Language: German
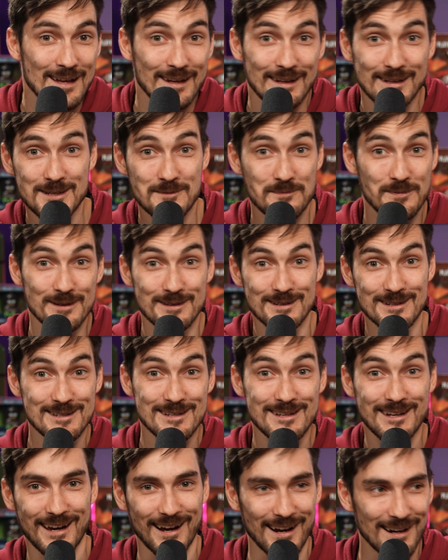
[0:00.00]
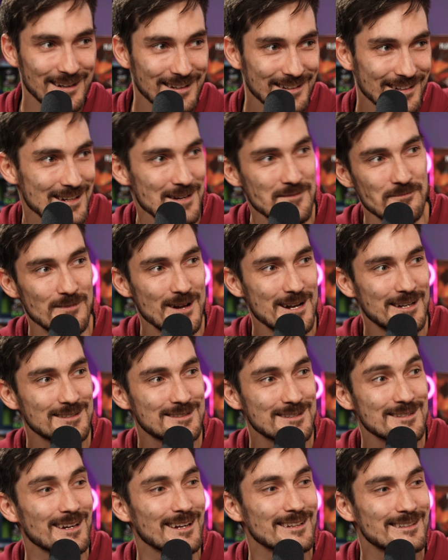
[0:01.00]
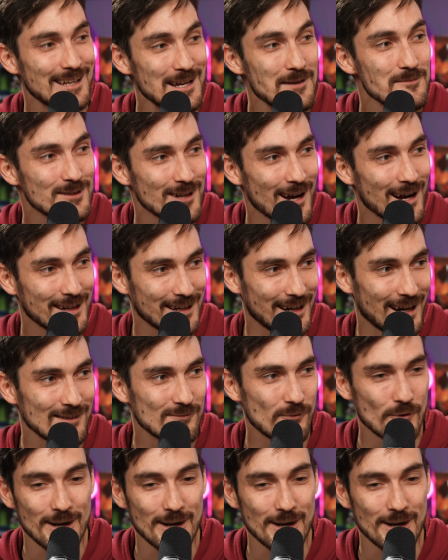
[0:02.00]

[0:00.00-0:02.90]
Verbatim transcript: ich bin nie krank, meldet sich an dem Tag krank, wo er